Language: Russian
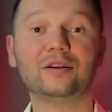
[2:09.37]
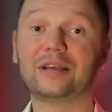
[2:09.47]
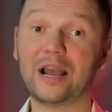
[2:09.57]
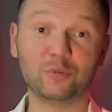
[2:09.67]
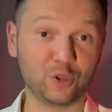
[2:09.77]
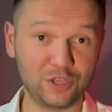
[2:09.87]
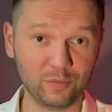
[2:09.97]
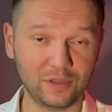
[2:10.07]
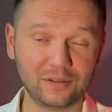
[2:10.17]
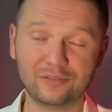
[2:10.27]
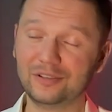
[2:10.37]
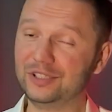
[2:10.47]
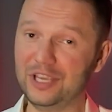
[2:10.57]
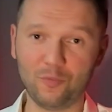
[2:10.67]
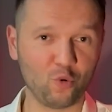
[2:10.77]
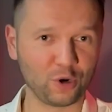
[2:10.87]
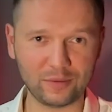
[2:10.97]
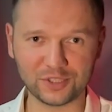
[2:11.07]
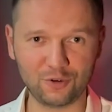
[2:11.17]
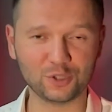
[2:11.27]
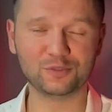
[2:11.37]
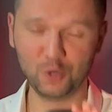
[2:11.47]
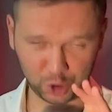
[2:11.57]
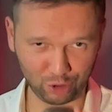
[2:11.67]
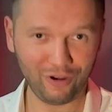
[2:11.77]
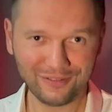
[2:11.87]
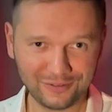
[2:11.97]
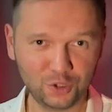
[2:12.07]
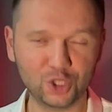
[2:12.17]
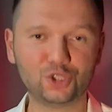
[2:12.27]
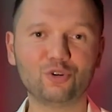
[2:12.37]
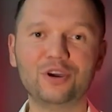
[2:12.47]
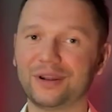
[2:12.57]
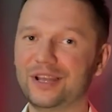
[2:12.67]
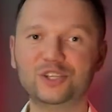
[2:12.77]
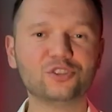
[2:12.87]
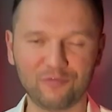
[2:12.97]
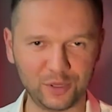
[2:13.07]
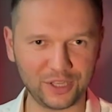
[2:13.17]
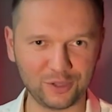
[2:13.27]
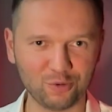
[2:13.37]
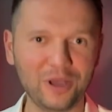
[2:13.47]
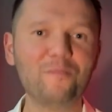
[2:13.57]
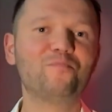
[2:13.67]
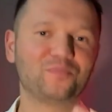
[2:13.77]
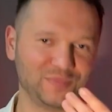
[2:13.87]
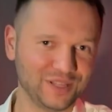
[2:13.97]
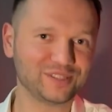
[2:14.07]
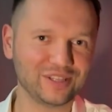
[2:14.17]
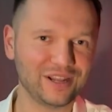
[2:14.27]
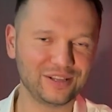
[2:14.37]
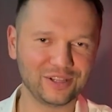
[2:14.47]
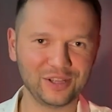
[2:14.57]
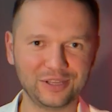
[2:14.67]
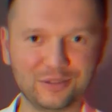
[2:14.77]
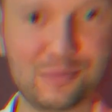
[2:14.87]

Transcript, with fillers: Как бы то ни было, тему Гурам сдает смешно, еще и органично вплетая туда национальный колорит.